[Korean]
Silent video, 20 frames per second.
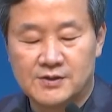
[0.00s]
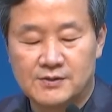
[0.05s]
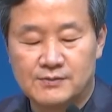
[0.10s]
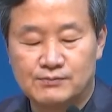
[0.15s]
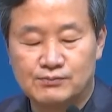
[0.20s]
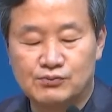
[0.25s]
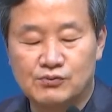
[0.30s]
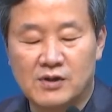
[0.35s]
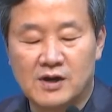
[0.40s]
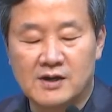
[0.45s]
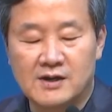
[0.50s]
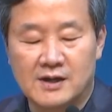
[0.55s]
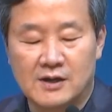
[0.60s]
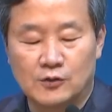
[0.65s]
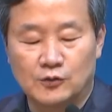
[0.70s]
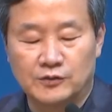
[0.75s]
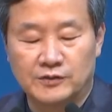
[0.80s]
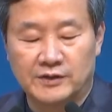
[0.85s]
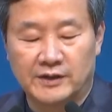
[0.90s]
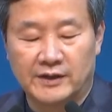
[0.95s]
부하
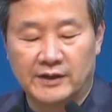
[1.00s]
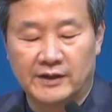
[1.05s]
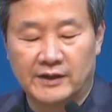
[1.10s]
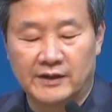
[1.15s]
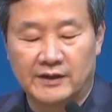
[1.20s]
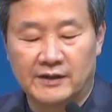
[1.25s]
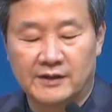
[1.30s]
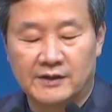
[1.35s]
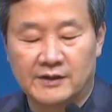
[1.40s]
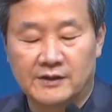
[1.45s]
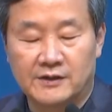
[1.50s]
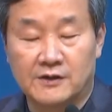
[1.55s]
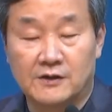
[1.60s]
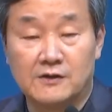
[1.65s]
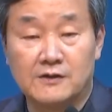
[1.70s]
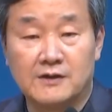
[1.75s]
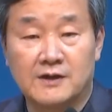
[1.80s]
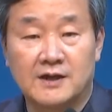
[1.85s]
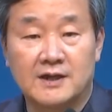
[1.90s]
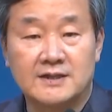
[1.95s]
가운데
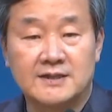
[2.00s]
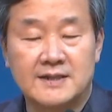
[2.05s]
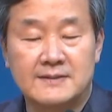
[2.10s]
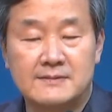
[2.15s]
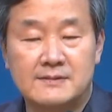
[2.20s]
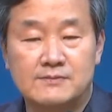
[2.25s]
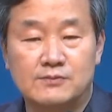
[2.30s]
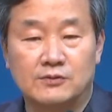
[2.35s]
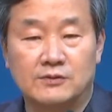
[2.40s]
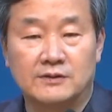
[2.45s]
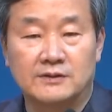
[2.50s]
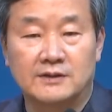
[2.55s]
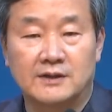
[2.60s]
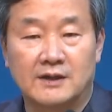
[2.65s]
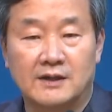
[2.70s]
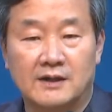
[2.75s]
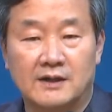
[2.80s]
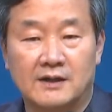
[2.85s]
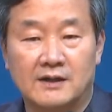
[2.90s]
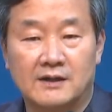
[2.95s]
경건한 사람을
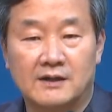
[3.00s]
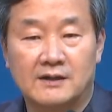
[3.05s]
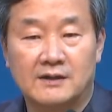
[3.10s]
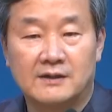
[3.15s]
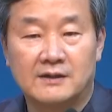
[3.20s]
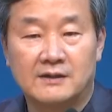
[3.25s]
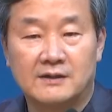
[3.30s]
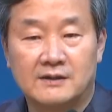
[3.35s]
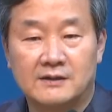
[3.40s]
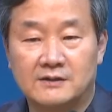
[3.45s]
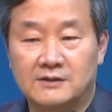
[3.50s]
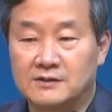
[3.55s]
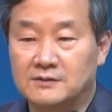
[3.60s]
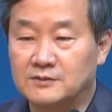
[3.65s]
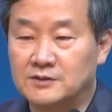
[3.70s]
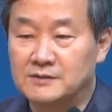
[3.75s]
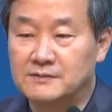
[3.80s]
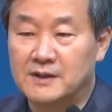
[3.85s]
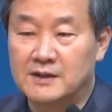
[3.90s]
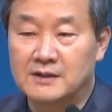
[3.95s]
불렀다.
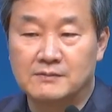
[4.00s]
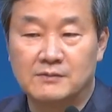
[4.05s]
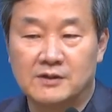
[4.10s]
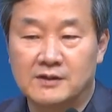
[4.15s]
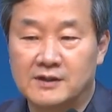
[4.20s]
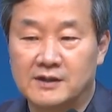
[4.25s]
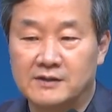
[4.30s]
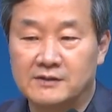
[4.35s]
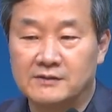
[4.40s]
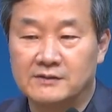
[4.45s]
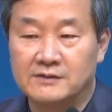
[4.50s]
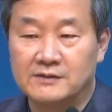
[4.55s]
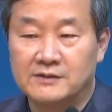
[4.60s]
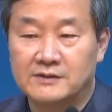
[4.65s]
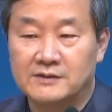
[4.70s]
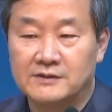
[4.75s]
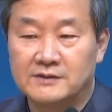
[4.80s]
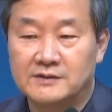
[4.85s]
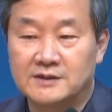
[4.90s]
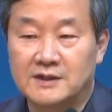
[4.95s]
여러분 이 말은 뭘까요?
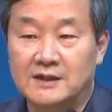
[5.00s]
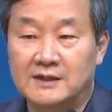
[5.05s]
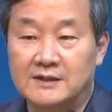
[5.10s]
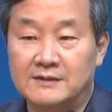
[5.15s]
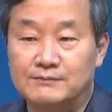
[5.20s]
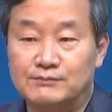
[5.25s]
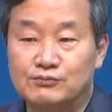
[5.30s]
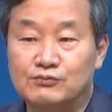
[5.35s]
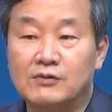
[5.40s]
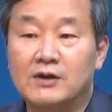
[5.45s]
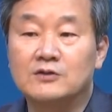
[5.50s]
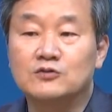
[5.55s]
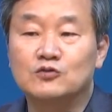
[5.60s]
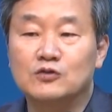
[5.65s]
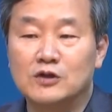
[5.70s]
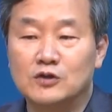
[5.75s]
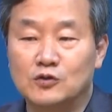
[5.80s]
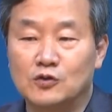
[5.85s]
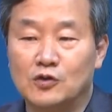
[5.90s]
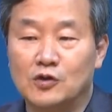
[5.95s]
자기 부하
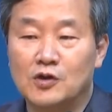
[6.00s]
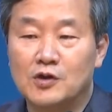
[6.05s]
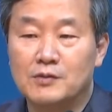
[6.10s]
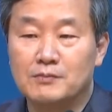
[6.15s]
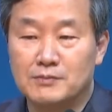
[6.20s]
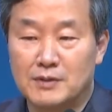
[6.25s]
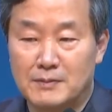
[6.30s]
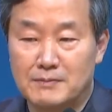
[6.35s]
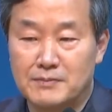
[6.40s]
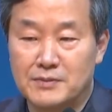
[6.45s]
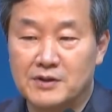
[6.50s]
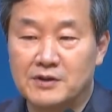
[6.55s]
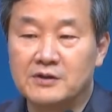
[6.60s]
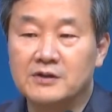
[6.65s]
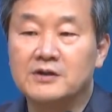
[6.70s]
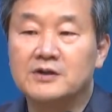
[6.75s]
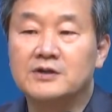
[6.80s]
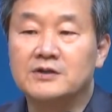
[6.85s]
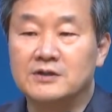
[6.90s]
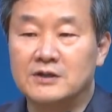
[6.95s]
중에도 몇
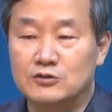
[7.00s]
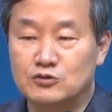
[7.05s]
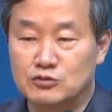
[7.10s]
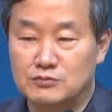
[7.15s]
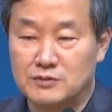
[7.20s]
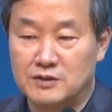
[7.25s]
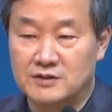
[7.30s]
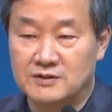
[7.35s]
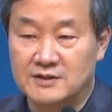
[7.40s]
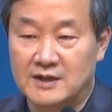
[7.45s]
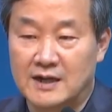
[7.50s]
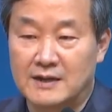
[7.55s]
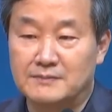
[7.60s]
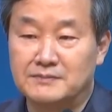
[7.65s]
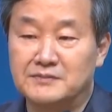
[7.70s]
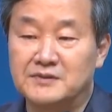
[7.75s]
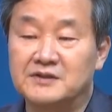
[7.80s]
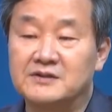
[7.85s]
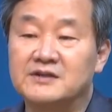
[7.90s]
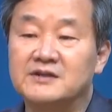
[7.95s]
명 예수 믿는
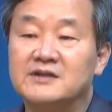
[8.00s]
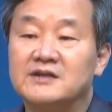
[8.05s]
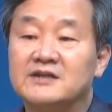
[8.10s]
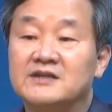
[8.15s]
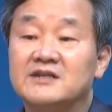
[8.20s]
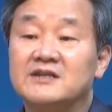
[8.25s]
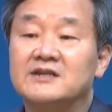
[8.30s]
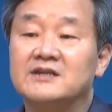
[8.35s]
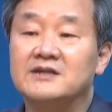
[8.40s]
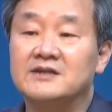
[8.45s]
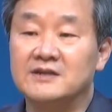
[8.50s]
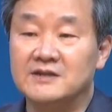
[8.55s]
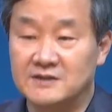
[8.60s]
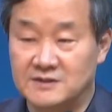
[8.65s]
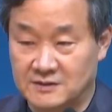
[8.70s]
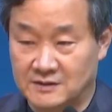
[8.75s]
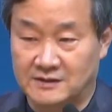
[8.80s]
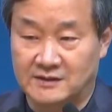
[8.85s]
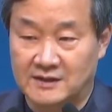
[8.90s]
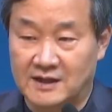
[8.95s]
사람들이
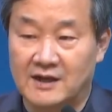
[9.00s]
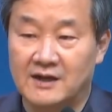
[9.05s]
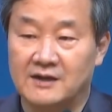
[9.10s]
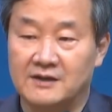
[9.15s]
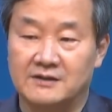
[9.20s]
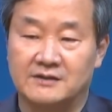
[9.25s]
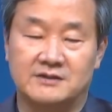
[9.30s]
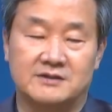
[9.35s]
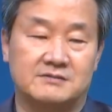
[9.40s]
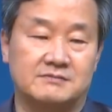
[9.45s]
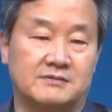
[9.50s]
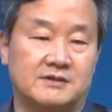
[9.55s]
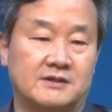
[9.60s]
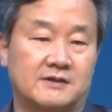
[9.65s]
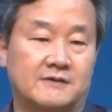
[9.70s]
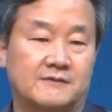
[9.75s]
있었다 이런 뜻입니다.